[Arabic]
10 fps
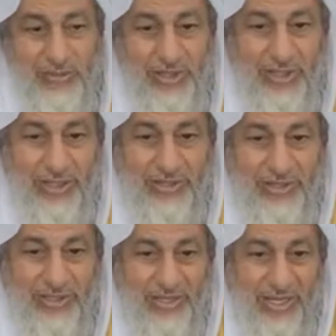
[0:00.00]
في
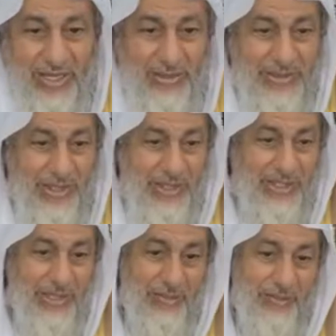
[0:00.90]
الشريعة إذا تزاحمت
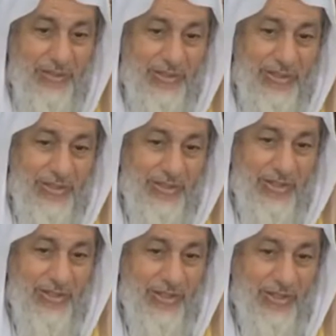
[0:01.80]
علينا
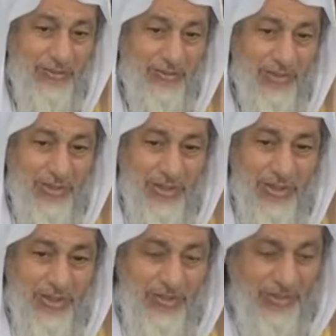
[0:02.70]
المفاسد اخترنا
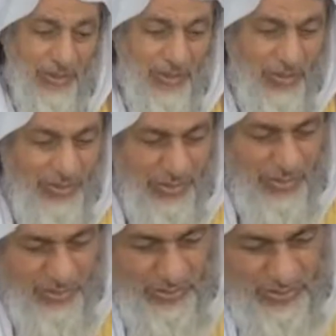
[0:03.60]
أخفها
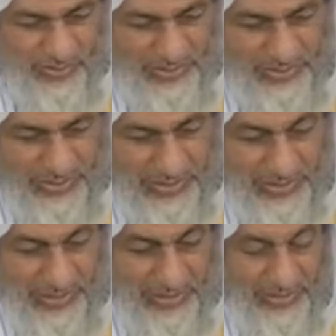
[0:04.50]
فبعضهم يقولون
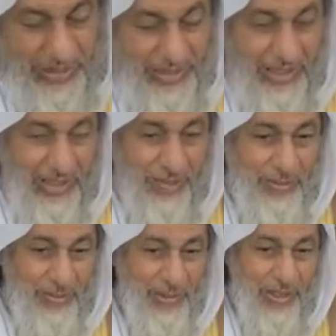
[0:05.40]
إذا
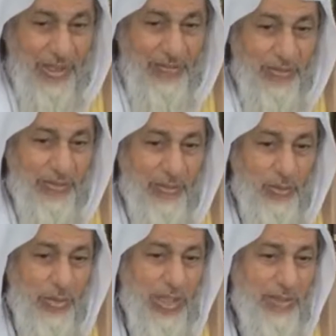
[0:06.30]
كان المبلغ
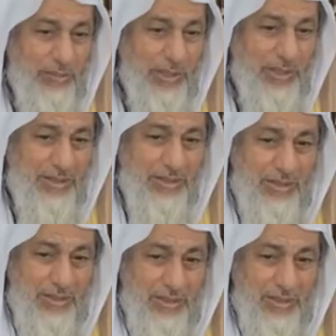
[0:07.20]
خفيفا
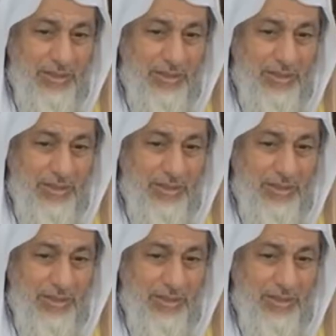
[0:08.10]
متحملا